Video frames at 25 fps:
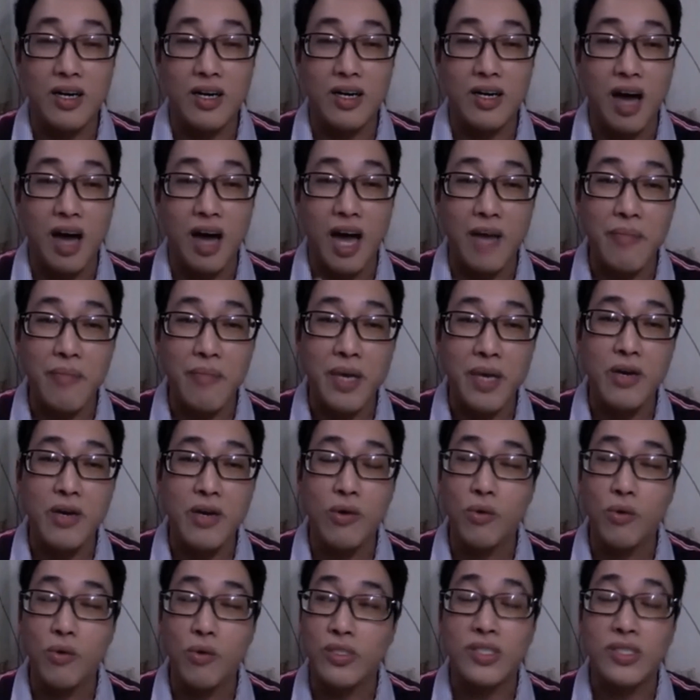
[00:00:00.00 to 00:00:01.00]
还
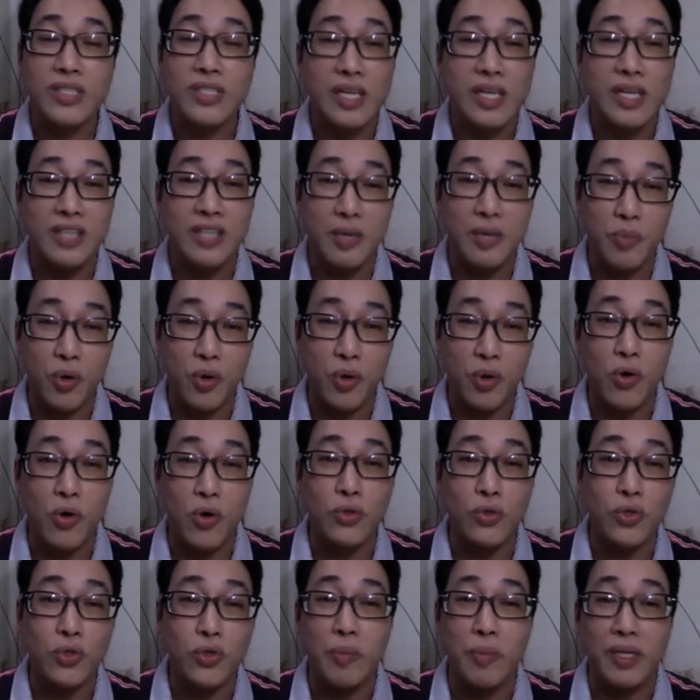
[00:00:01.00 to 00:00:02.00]
没有，我是在新加坡
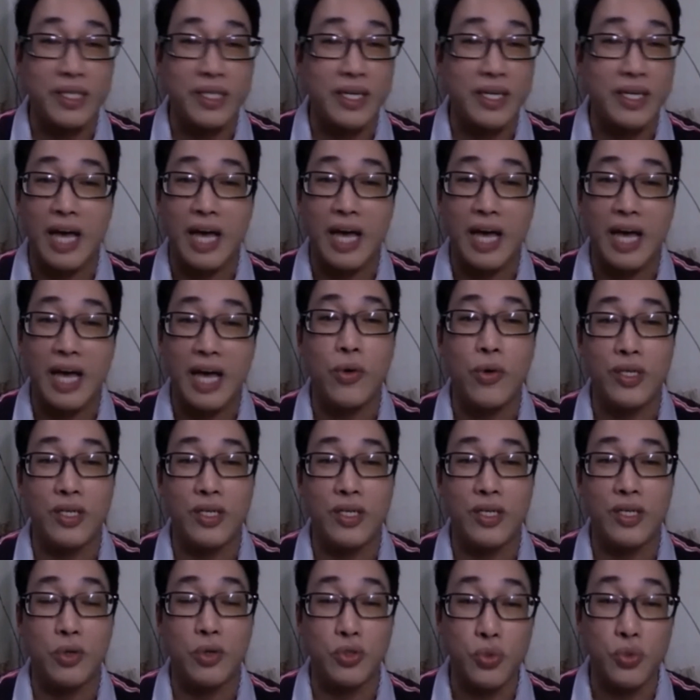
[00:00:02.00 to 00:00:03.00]
工作，每天来
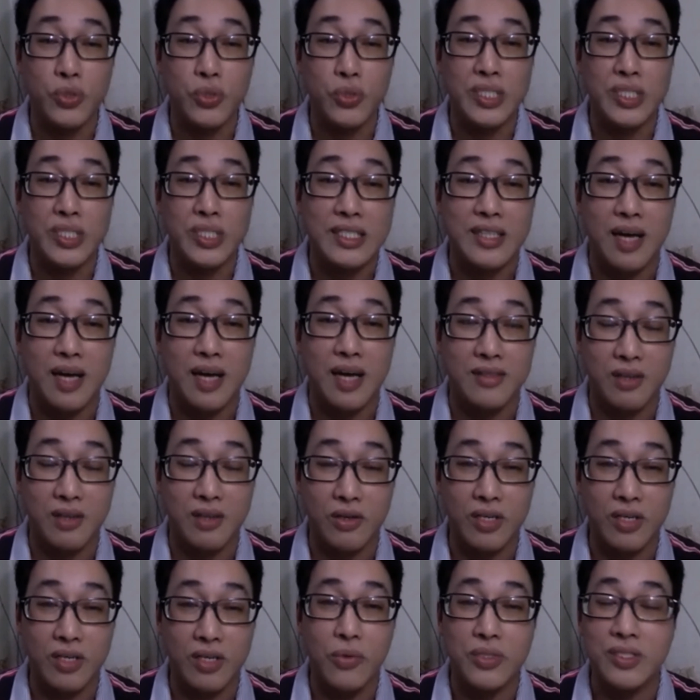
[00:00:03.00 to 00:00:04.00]
回的，我住新
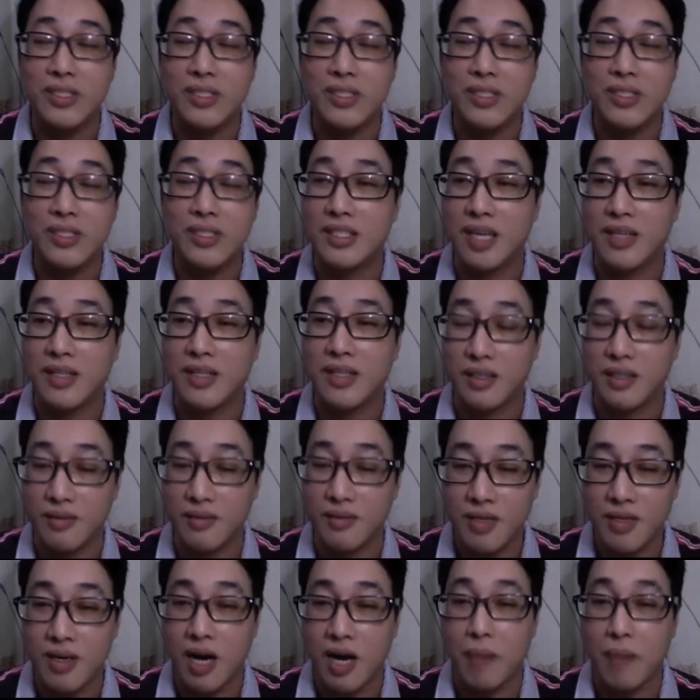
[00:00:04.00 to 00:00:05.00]
山，OK，我是新山的
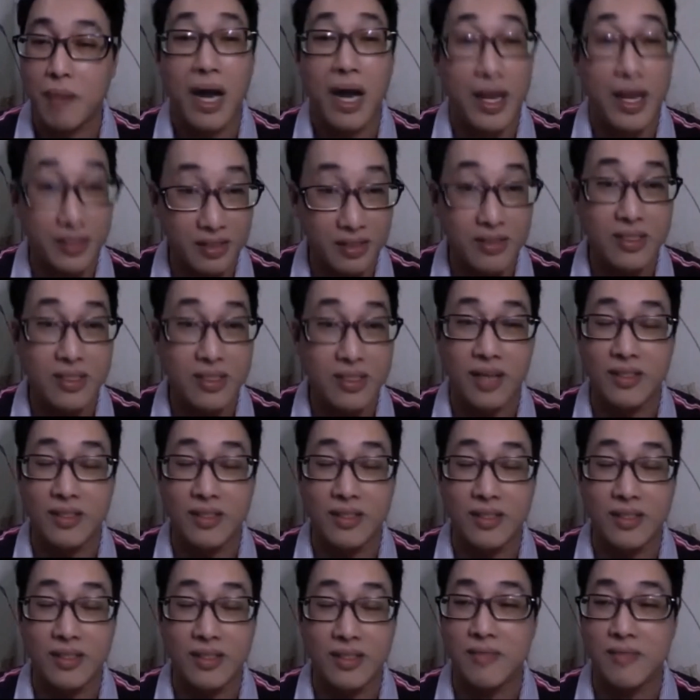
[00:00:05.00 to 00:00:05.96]
啊，马来市场的。